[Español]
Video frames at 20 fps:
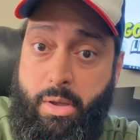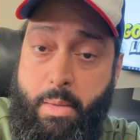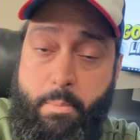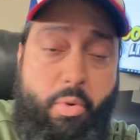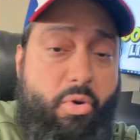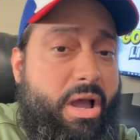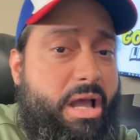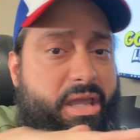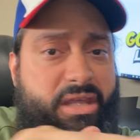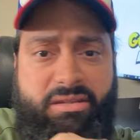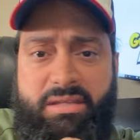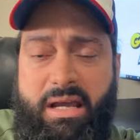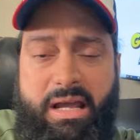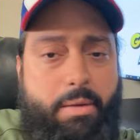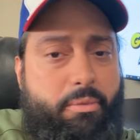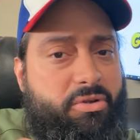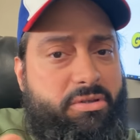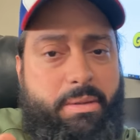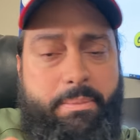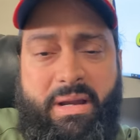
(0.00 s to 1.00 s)
Porque aquí se
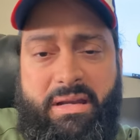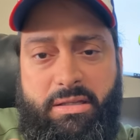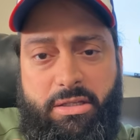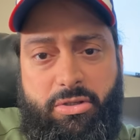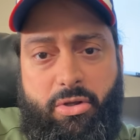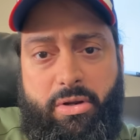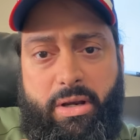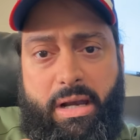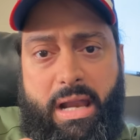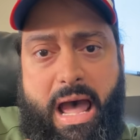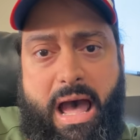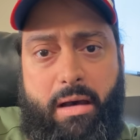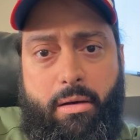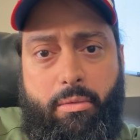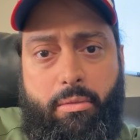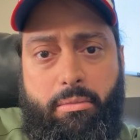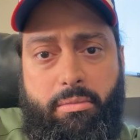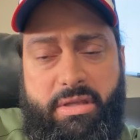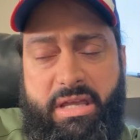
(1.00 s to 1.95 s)
acabó este maldito relajo.